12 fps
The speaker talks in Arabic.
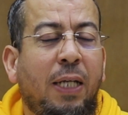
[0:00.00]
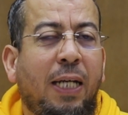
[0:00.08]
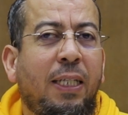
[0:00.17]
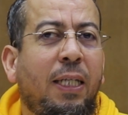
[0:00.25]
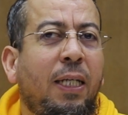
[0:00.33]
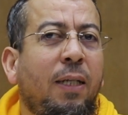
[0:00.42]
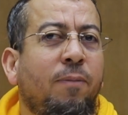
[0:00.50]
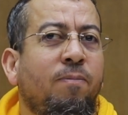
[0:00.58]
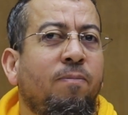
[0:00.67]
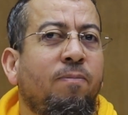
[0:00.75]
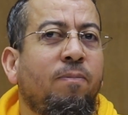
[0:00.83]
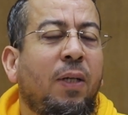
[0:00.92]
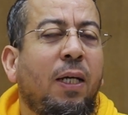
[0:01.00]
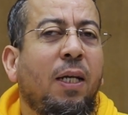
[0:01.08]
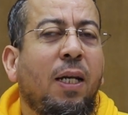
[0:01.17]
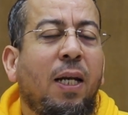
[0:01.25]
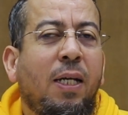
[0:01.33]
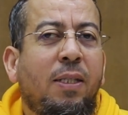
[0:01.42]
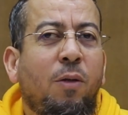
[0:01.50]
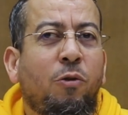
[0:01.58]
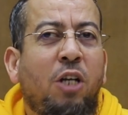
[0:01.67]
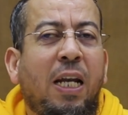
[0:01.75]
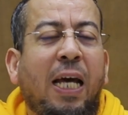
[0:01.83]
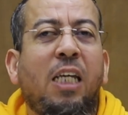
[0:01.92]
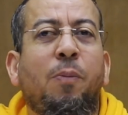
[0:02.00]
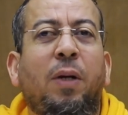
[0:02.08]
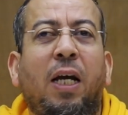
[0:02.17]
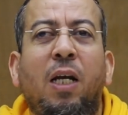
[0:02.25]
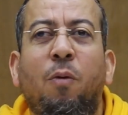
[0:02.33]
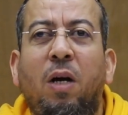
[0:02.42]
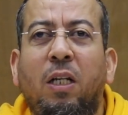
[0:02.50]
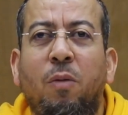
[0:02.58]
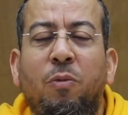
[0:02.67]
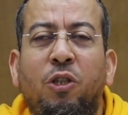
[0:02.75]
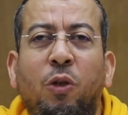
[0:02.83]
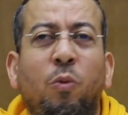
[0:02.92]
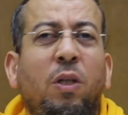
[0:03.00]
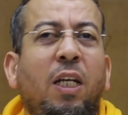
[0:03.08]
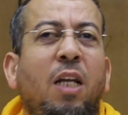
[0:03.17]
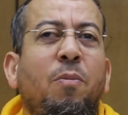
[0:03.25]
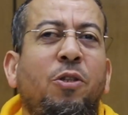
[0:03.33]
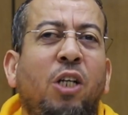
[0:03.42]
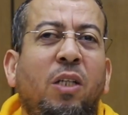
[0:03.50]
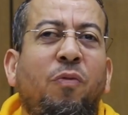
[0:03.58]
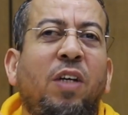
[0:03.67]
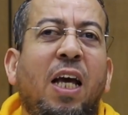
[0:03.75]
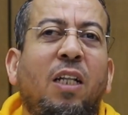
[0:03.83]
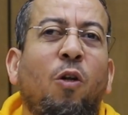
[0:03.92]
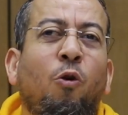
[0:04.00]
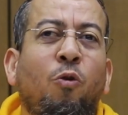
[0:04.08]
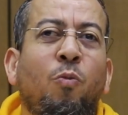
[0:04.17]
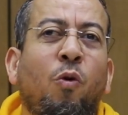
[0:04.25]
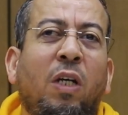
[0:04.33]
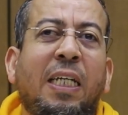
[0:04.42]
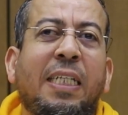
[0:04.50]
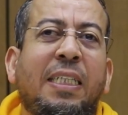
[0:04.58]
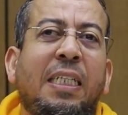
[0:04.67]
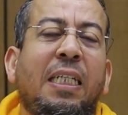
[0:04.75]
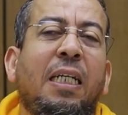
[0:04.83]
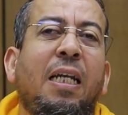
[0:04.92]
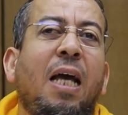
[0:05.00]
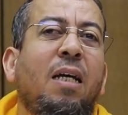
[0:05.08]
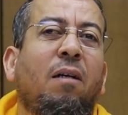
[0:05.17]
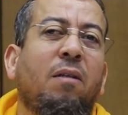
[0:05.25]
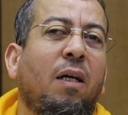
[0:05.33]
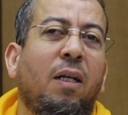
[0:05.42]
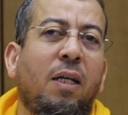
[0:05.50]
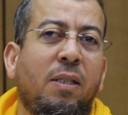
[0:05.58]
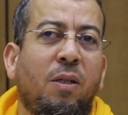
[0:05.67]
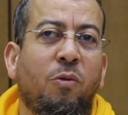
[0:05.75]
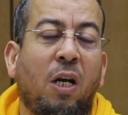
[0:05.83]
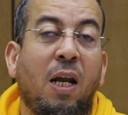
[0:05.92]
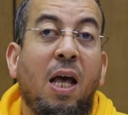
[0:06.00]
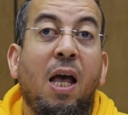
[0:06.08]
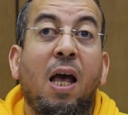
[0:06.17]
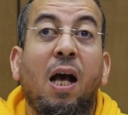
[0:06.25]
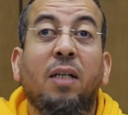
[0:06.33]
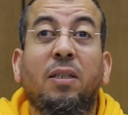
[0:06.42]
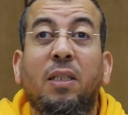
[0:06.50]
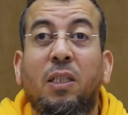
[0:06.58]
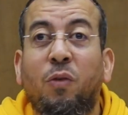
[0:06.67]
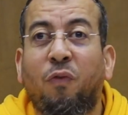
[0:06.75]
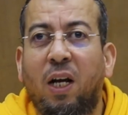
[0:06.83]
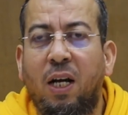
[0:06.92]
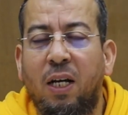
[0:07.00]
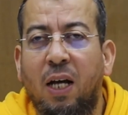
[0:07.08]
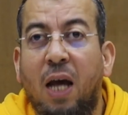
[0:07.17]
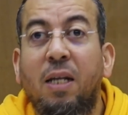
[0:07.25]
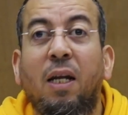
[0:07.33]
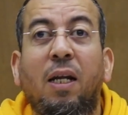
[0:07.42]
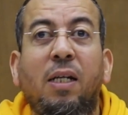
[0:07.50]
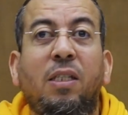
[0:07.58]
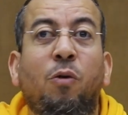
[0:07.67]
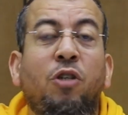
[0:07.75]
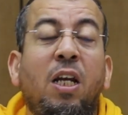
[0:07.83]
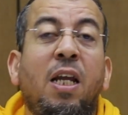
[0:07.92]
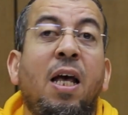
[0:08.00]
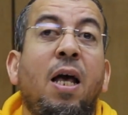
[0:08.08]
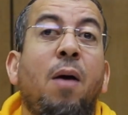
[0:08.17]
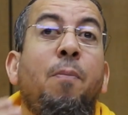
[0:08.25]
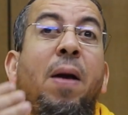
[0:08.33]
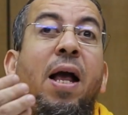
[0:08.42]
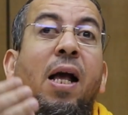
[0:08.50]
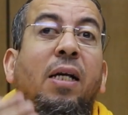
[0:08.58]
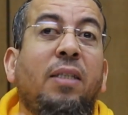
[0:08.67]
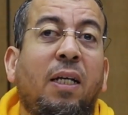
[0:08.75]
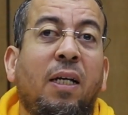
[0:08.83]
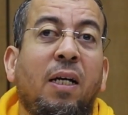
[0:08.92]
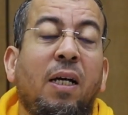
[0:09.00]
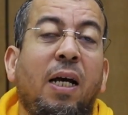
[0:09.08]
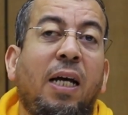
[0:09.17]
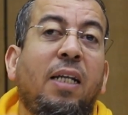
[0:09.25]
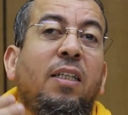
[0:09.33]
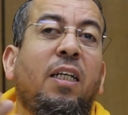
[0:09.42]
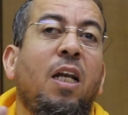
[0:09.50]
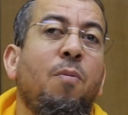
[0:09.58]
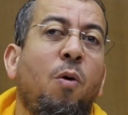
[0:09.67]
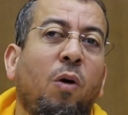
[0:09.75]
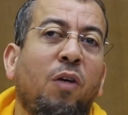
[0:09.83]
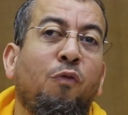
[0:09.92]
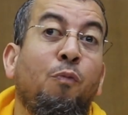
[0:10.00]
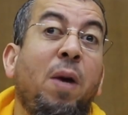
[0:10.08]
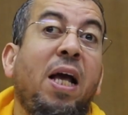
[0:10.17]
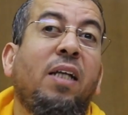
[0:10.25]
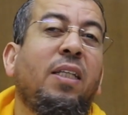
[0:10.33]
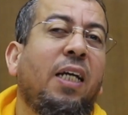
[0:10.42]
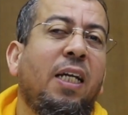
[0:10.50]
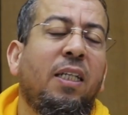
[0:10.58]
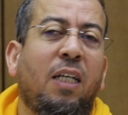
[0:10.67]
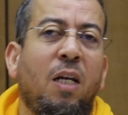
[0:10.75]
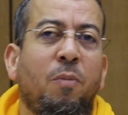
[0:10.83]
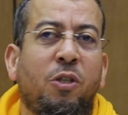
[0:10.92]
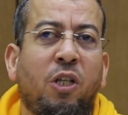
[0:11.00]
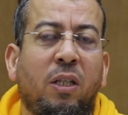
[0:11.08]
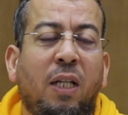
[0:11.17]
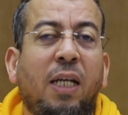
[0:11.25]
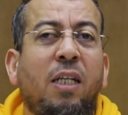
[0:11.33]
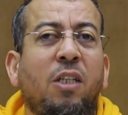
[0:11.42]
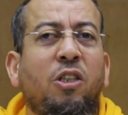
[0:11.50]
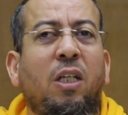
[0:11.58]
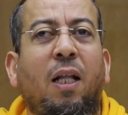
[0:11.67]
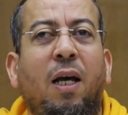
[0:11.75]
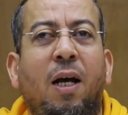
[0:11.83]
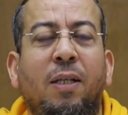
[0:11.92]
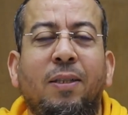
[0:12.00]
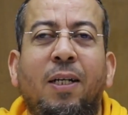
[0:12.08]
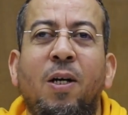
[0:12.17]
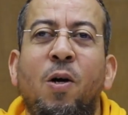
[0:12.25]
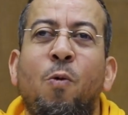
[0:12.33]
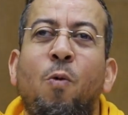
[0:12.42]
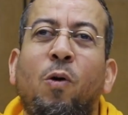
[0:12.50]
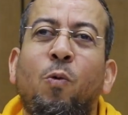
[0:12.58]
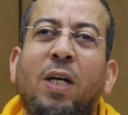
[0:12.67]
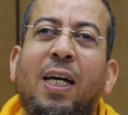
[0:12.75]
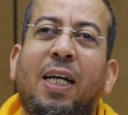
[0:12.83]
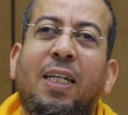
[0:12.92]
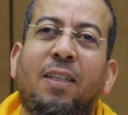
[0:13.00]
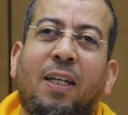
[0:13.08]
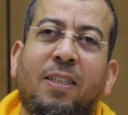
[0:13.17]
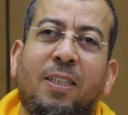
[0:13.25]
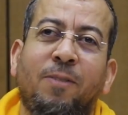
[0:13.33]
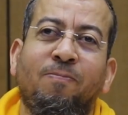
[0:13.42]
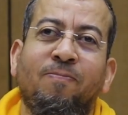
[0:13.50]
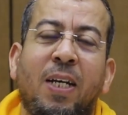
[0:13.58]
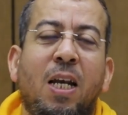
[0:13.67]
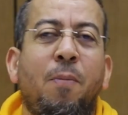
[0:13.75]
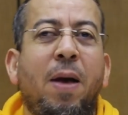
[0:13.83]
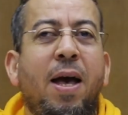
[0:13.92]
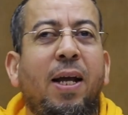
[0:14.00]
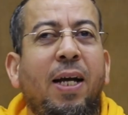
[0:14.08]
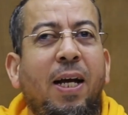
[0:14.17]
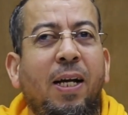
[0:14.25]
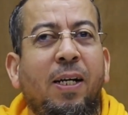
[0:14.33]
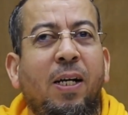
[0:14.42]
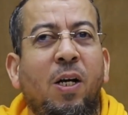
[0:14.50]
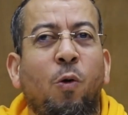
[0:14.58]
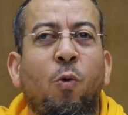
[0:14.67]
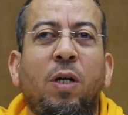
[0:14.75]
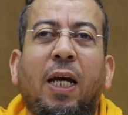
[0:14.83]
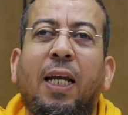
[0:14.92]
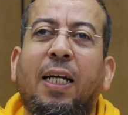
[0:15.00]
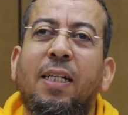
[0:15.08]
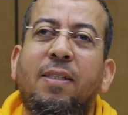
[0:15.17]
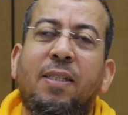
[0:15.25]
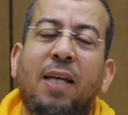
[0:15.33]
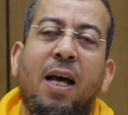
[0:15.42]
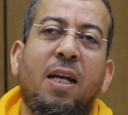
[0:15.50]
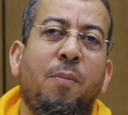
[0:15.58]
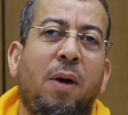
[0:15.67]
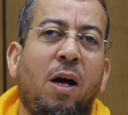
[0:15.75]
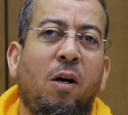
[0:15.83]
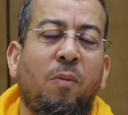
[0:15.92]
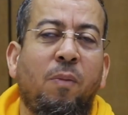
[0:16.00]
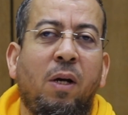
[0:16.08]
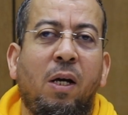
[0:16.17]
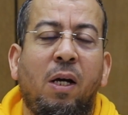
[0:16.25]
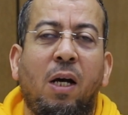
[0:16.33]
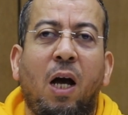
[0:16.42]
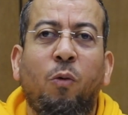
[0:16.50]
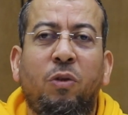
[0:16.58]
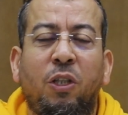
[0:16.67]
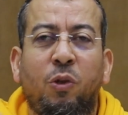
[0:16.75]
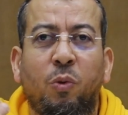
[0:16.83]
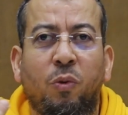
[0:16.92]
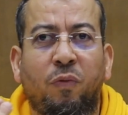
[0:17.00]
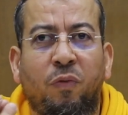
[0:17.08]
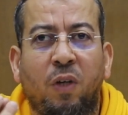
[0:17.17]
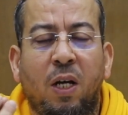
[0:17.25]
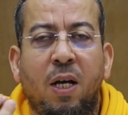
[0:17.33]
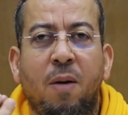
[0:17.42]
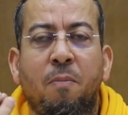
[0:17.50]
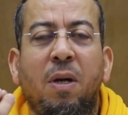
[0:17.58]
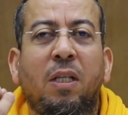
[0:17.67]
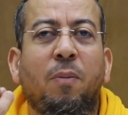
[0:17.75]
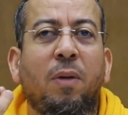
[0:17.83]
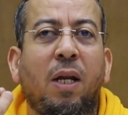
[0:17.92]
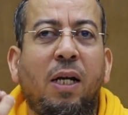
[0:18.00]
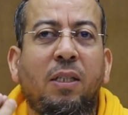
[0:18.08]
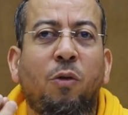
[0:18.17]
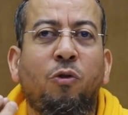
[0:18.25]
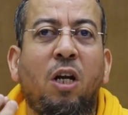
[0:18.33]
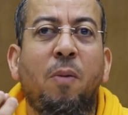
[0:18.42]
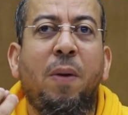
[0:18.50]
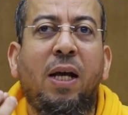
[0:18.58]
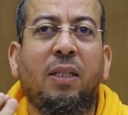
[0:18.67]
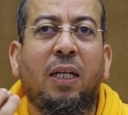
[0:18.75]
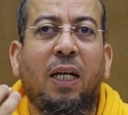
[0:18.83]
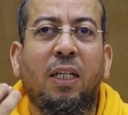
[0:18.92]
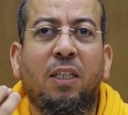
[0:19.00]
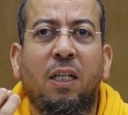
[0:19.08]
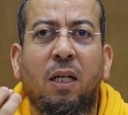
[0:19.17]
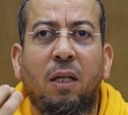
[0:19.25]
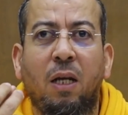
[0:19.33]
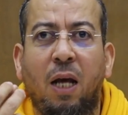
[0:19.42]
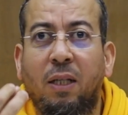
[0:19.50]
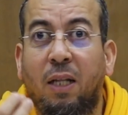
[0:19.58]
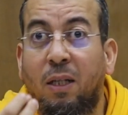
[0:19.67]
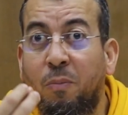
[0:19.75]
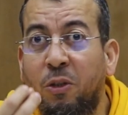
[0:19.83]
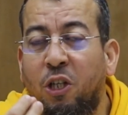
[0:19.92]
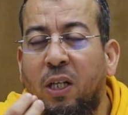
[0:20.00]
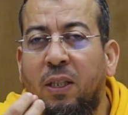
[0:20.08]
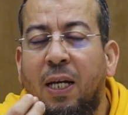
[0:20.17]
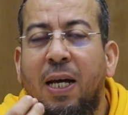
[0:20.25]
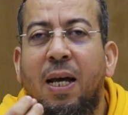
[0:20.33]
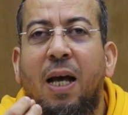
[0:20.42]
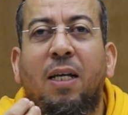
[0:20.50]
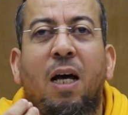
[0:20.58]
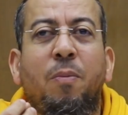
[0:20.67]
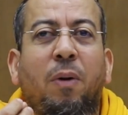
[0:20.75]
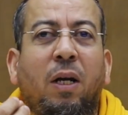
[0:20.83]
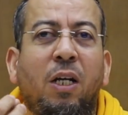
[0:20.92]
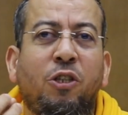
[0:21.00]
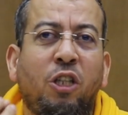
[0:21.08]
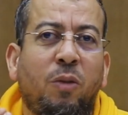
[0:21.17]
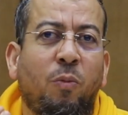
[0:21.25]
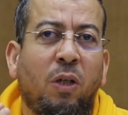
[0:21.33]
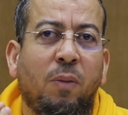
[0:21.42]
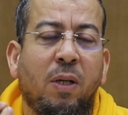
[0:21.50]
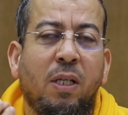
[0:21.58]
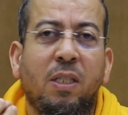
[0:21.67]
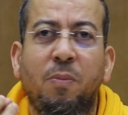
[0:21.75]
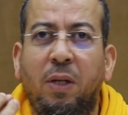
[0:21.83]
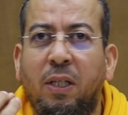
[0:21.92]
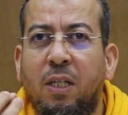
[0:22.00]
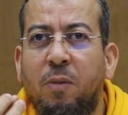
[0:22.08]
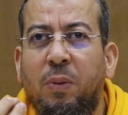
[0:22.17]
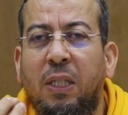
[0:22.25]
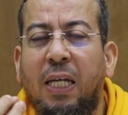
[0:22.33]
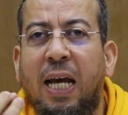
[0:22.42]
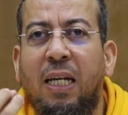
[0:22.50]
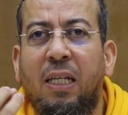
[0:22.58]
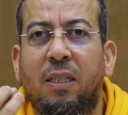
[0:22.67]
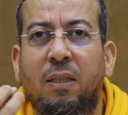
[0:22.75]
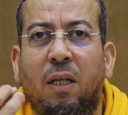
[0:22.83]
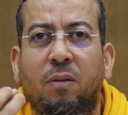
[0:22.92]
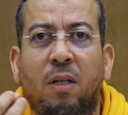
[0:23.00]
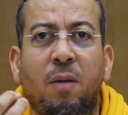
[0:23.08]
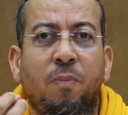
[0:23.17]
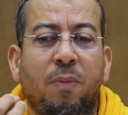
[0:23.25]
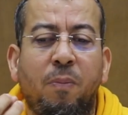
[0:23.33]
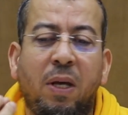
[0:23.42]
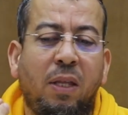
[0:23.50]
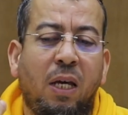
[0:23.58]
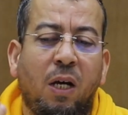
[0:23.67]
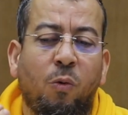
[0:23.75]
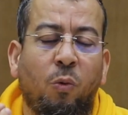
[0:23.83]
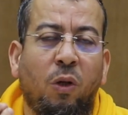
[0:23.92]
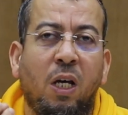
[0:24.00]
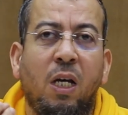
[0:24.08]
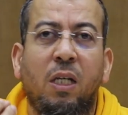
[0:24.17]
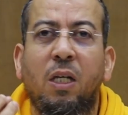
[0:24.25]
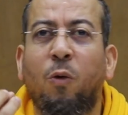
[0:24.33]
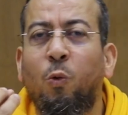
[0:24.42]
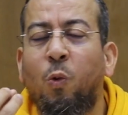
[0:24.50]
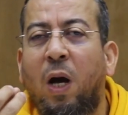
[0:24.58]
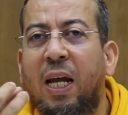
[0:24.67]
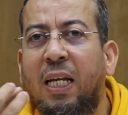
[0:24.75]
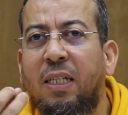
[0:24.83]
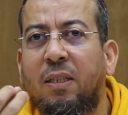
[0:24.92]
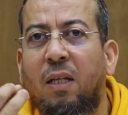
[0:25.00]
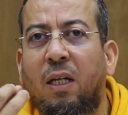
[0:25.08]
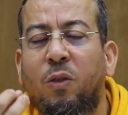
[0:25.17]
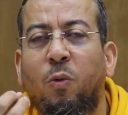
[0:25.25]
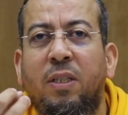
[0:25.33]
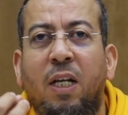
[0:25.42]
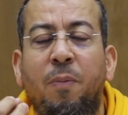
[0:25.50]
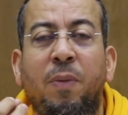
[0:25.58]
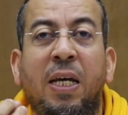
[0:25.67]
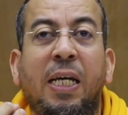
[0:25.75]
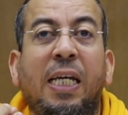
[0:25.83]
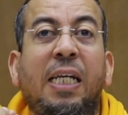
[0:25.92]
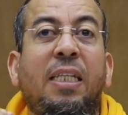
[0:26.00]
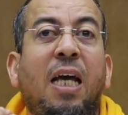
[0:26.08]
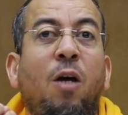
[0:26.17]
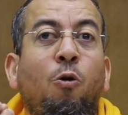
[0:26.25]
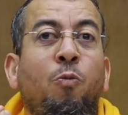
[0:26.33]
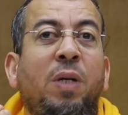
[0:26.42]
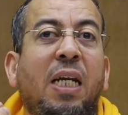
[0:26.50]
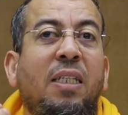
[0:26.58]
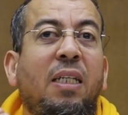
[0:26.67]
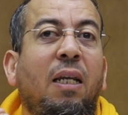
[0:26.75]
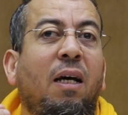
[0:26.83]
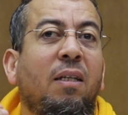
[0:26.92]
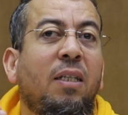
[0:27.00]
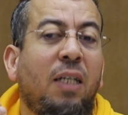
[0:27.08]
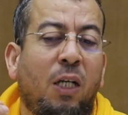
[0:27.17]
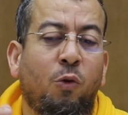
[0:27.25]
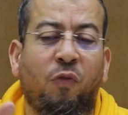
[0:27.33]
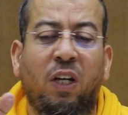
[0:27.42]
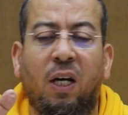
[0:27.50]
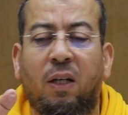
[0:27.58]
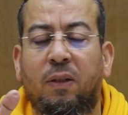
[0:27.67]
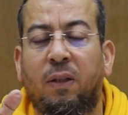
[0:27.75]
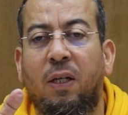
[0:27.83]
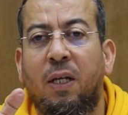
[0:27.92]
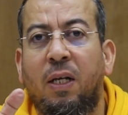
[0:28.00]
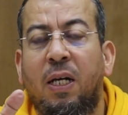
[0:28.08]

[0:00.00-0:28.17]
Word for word: يعني الا الله عز وجل غيبك على واحد المشهد وذاك المشهد فيه هذه الامور التي لا يرضى الله عز وجل خصك تفرح ان الله عز وجل بعدك على ذاك الموقف بعدك على ذاك المشهد لكن اش كتلقاه وكون غير حضرت البارح كون غير كنت انا معاهم اودي شوف ما دام الله عز وجل باعدك على هذا المشهد هذا امر جد مهم سمع النبي عليه الصلاه والسلام ماذا يقول يقول عليه الصلاه والسلام اذا عملت الخطيئه في الارض